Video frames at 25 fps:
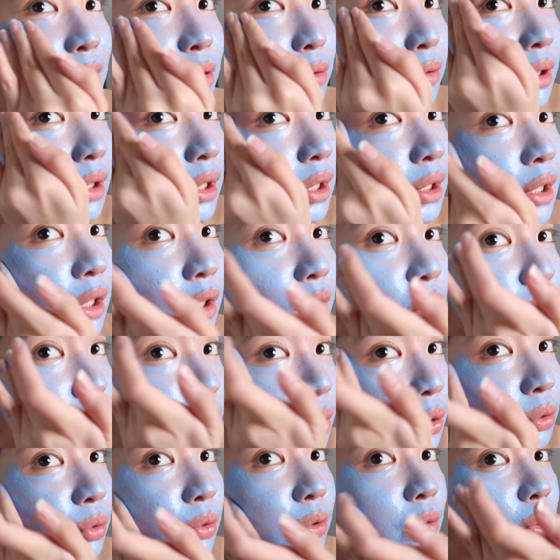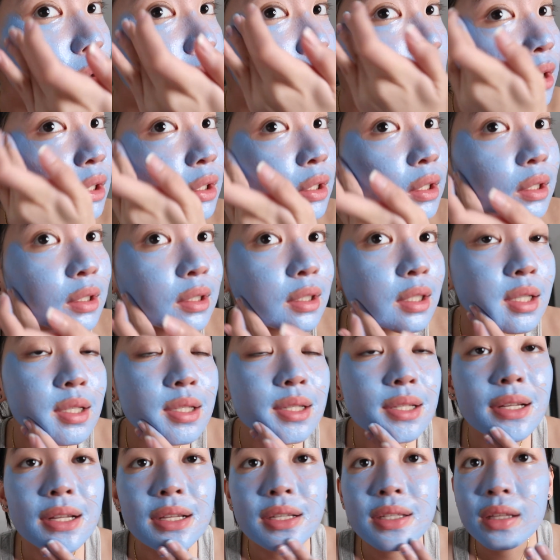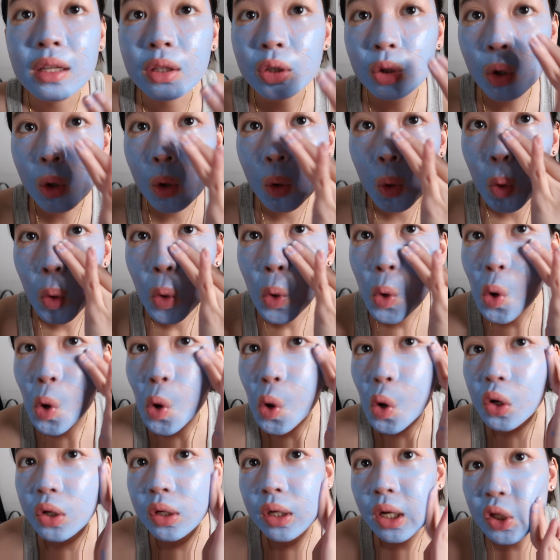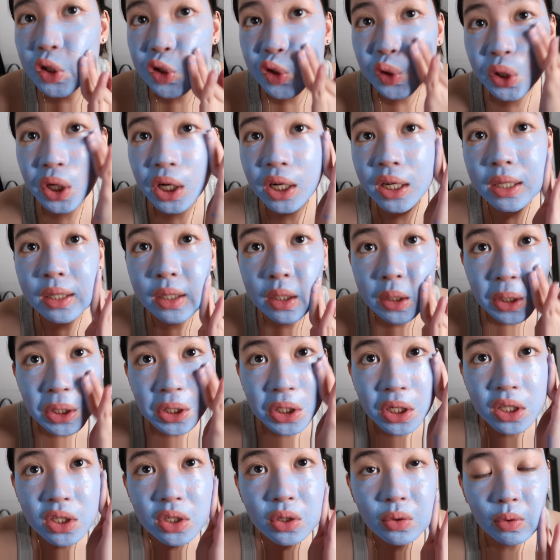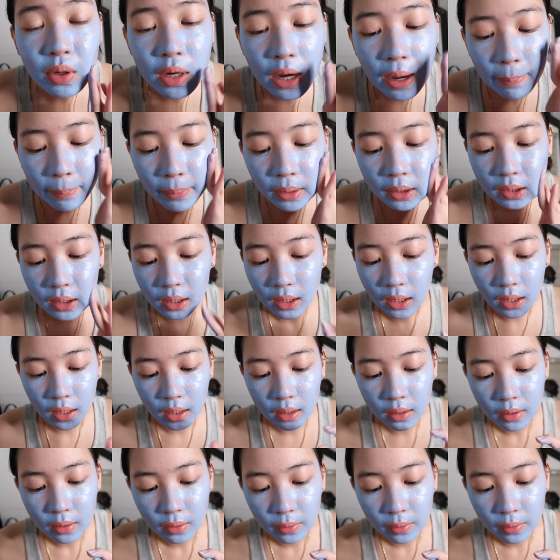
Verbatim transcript: nung tinignan ko yung ingredients list nito, natural ingredients yung gamit nila.